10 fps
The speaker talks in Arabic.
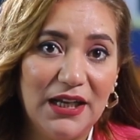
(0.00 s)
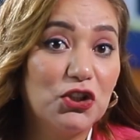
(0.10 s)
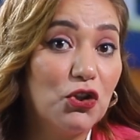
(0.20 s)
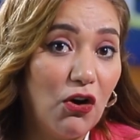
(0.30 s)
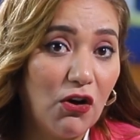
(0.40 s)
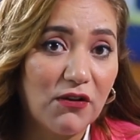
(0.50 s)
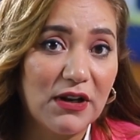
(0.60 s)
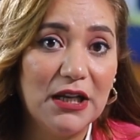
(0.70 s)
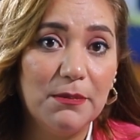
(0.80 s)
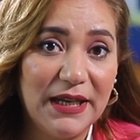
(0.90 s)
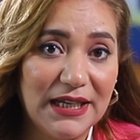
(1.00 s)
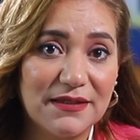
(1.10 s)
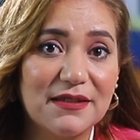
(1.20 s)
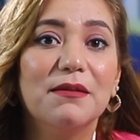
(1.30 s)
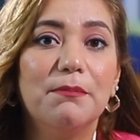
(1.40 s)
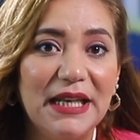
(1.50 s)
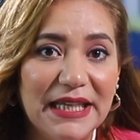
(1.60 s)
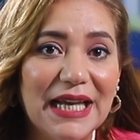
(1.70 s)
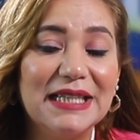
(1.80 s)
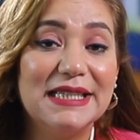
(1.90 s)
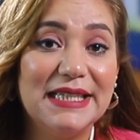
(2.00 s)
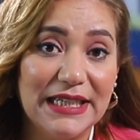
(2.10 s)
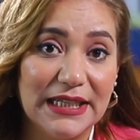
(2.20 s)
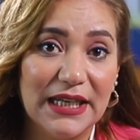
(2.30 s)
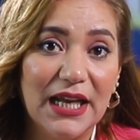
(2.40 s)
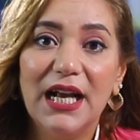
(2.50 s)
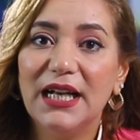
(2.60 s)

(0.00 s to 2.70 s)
اطار البيت مليان دين